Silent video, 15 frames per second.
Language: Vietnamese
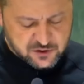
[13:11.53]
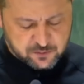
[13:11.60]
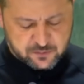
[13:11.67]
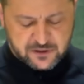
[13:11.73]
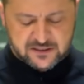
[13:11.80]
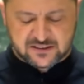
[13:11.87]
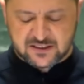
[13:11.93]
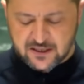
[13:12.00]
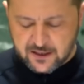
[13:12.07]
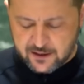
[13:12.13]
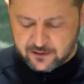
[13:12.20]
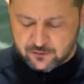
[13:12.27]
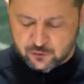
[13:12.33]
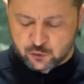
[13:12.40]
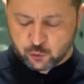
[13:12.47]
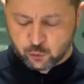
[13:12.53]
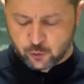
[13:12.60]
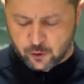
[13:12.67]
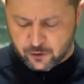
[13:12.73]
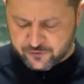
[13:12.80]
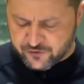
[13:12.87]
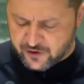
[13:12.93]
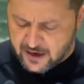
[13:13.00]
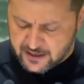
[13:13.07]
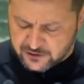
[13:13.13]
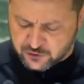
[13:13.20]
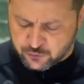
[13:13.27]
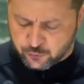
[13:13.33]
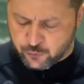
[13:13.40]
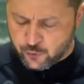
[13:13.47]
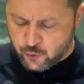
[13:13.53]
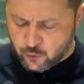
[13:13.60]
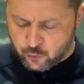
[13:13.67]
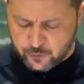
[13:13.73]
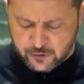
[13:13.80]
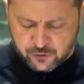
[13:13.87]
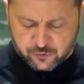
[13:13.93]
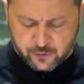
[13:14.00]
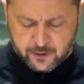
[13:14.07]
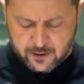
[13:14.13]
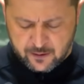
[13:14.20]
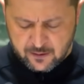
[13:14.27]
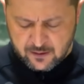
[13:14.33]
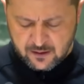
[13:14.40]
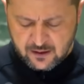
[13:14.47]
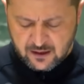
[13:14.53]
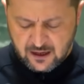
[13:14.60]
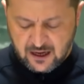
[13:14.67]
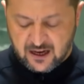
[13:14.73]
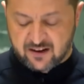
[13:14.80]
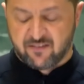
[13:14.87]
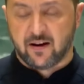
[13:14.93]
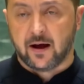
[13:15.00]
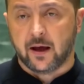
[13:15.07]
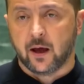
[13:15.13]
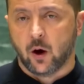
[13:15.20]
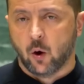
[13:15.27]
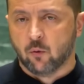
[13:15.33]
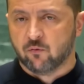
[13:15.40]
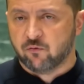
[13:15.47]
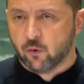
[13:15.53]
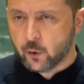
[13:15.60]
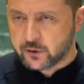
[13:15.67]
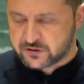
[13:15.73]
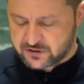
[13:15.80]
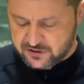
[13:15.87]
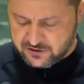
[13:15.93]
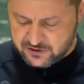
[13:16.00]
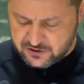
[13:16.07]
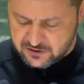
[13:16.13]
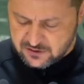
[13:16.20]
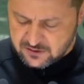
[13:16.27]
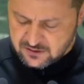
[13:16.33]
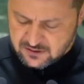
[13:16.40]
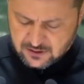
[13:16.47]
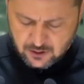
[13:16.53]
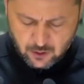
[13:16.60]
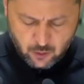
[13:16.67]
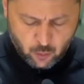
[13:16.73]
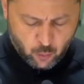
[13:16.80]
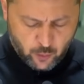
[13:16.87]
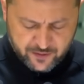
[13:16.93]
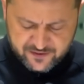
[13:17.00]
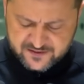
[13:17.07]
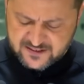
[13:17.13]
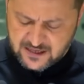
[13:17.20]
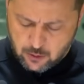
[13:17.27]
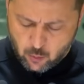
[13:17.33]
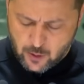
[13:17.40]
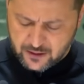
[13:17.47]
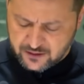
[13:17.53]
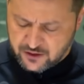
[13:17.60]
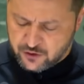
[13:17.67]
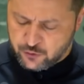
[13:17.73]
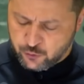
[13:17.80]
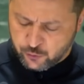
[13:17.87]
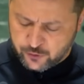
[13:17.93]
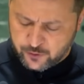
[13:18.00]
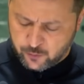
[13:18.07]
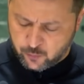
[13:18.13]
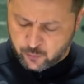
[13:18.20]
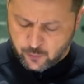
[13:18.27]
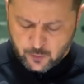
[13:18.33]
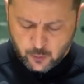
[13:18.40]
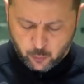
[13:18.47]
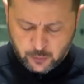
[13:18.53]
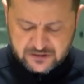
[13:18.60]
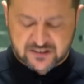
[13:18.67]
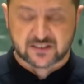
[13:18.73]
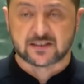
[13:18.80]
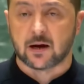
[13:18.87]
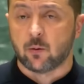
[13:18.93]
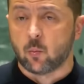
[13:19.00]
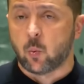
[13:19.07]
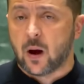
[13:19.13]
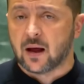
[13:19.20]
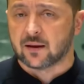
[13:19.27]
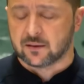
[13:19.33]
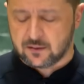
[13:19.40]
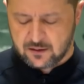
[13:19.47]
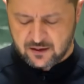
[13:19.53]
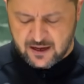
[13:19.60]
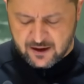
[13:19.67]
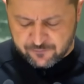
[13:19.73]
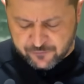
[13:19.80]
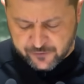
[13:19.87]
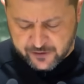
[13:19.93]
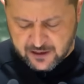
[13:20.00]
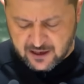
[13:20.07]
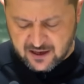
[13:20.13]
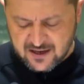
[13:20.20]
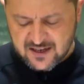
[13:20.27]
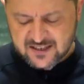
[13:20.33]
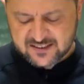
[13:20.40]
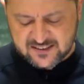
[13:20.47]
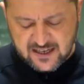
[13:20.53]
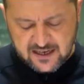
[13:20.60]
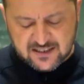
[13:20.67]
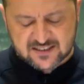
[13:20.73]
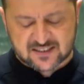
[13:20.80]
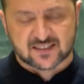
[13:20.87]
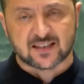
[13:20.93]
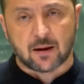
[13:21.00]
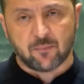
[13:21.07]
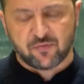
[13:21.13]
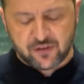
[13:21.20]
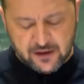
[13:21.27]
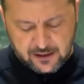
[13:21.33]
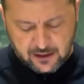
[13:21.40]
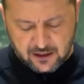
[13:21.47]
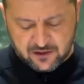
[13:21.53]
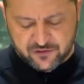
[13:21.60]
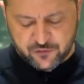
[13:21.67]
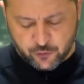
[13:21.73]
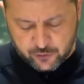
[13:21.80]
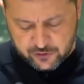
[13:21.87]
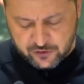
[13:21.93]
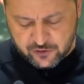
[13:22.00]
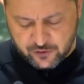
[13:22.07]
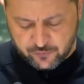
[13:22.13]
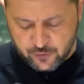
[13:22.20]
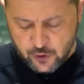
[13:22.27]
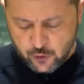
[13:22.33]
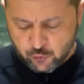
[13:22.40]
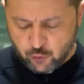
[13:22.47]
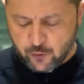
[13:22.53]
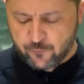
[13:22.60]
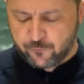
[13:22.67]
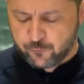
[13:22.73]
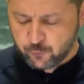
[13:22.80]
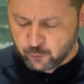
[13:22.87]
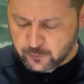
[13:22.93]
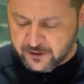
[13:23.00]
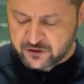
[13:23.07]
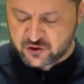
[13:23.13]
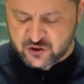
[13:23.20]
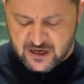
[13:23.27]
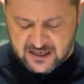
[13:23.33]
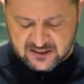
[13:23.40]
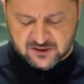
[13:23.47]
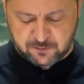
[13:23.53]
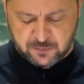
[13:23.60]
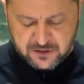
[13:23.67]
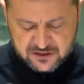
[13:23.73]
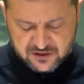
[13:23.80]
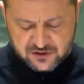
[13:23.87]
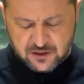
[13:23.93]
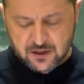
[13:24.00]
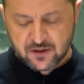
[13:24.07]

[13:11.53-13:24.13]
nước như Trung Quốc, Brazil đang hòa một bản đồng ca cùng với một số quốc gia ở châu Âu và châu Phi cố gắng đưa ra những đề xuất thay thế cho một giải pháp hòa bình toàn diện và công bằng.